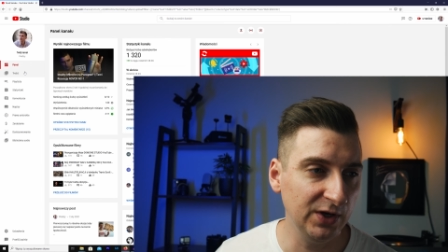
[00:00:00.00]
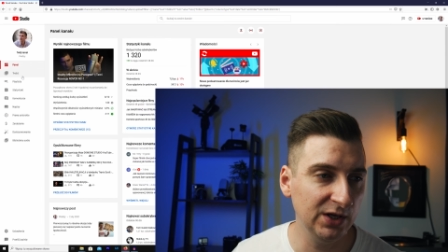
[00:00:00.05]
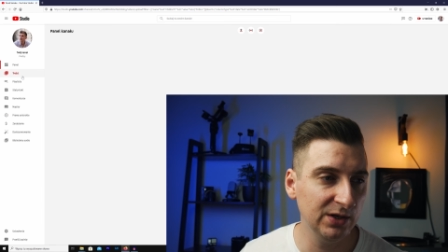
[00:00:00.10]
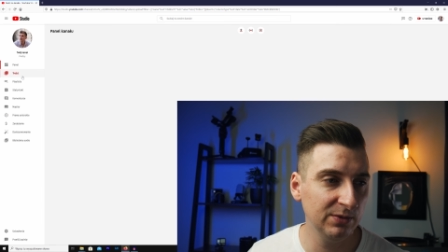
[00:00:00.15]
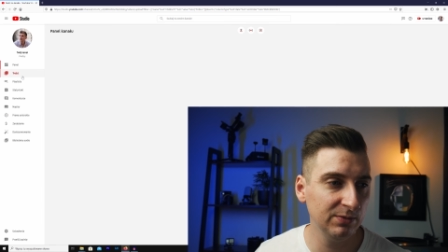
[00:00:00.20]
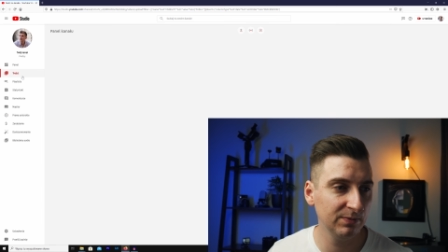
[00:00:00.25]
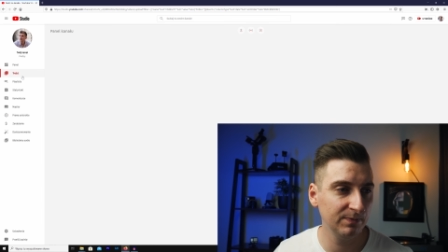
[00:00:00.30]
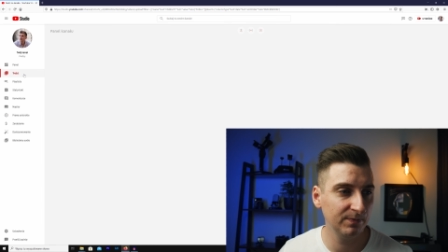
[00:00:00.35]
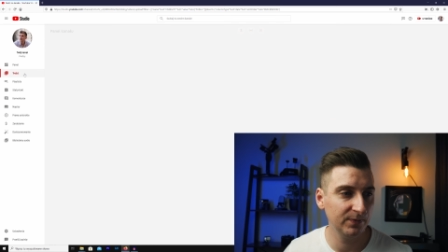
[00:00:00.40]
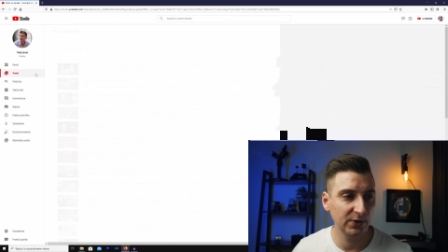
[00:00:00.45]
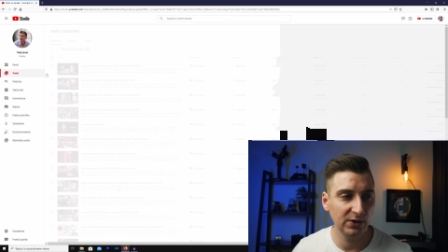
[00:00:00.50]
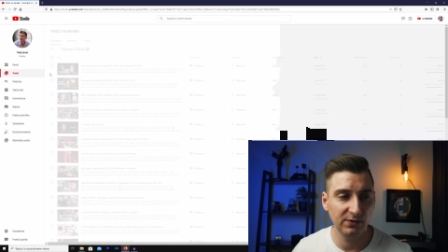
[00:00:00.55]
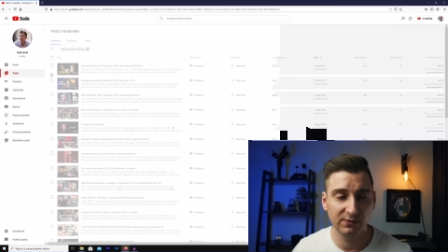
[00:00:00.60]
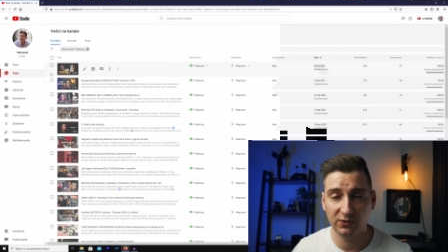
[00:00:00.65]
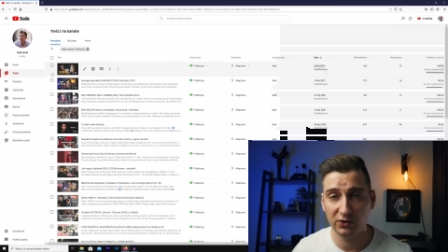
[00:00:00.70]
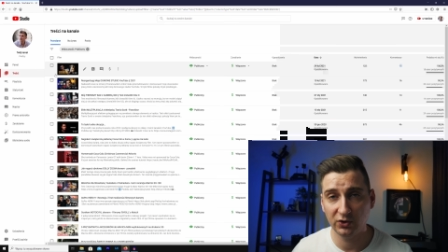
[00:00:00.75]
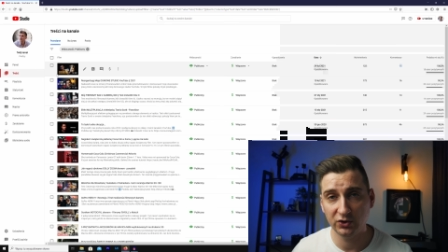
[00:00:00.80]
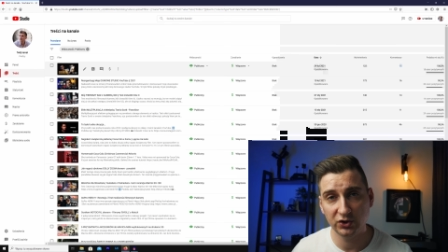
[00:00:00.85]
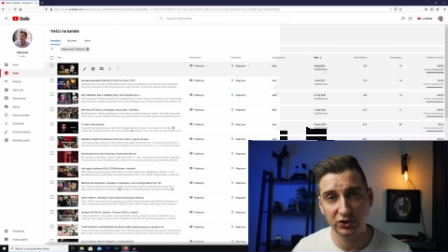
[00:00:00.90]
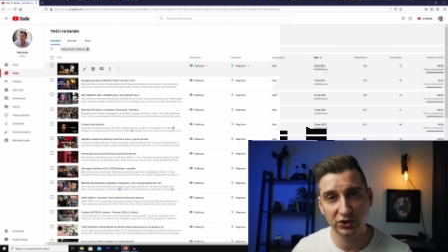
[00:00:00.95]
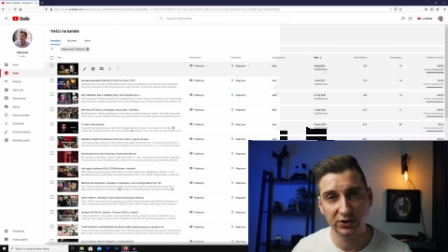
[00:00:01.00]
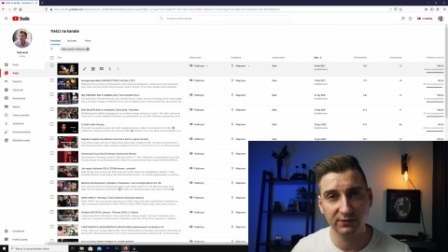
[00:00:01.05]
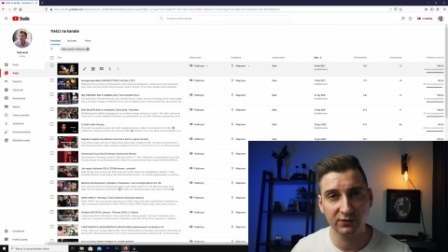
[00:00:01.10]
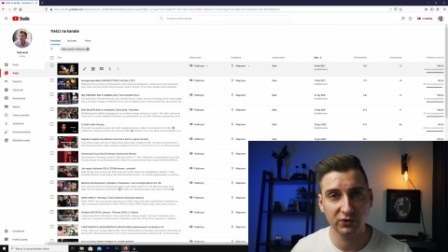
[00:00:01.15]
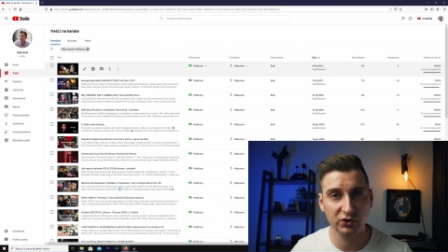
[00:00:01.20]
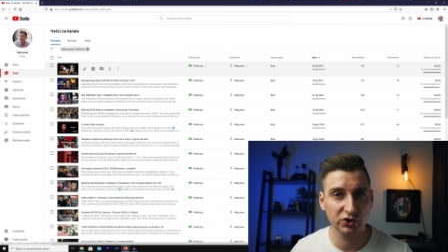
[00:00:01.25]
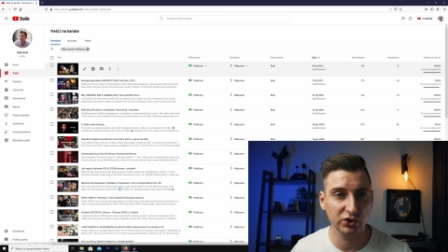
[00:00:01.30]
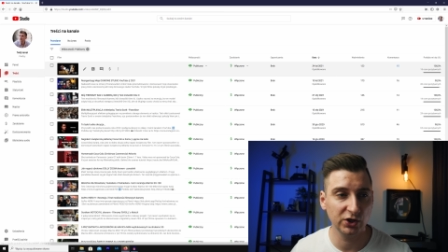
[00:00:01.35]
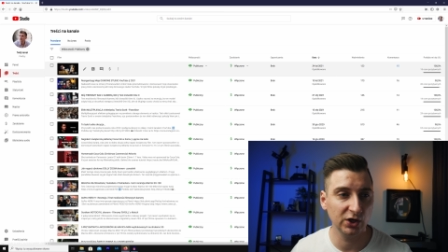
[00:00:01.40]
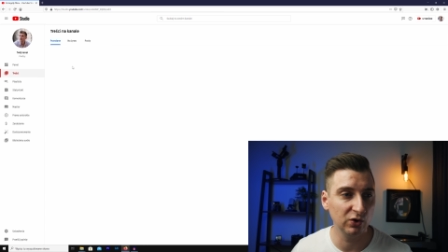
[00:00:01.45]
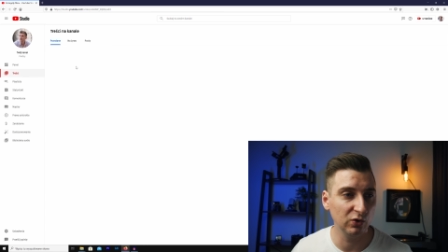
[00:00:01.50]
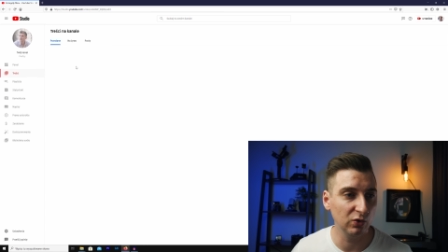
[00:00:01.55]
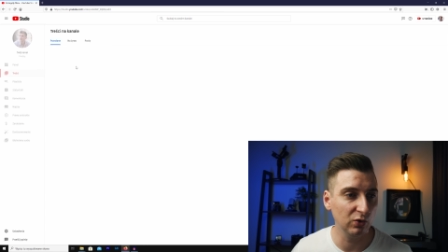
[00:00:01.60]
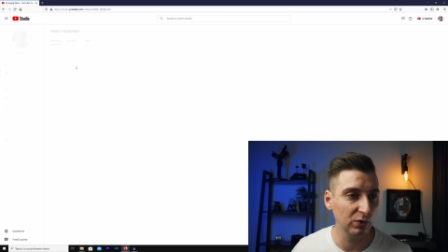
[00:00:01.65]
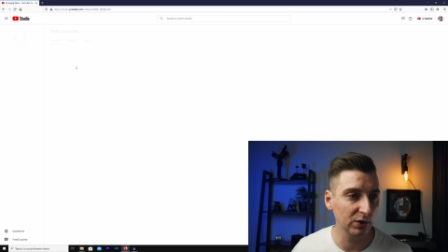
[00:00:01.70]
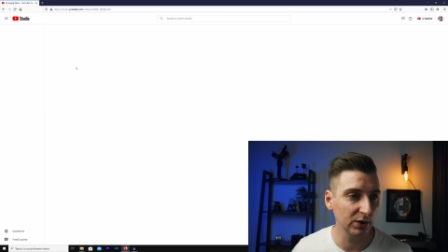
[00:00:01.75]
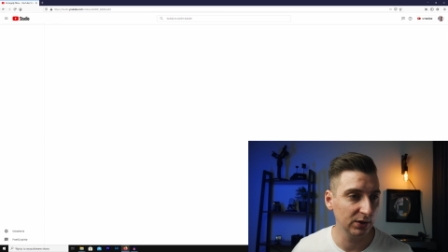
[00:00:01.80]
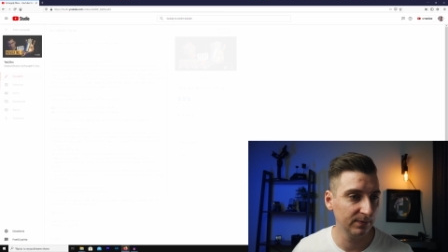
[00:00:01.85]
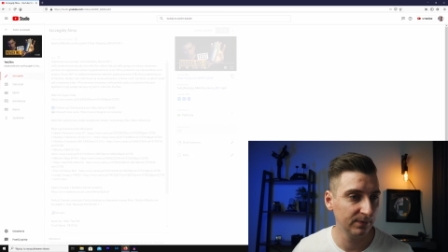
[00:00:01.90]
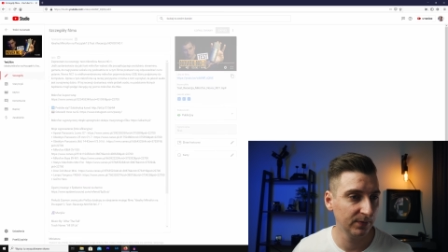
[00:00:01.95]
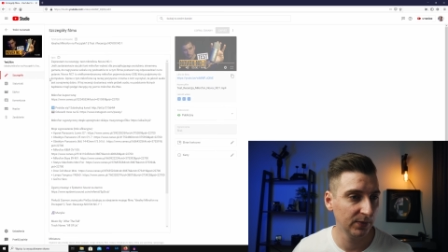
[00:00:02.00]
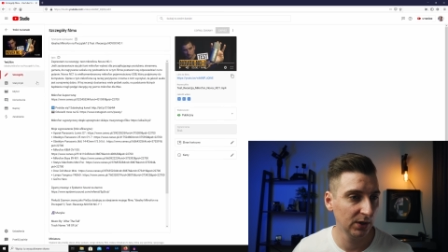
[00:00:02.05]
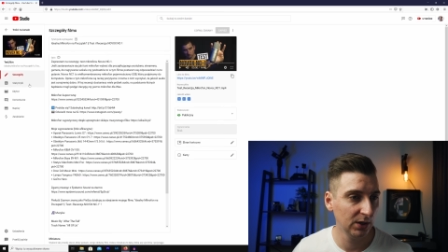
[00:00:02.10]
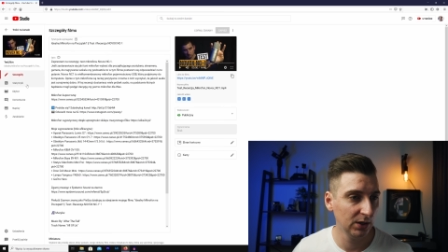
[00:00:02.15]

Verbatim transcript: film i wchodzicie w szczegóły.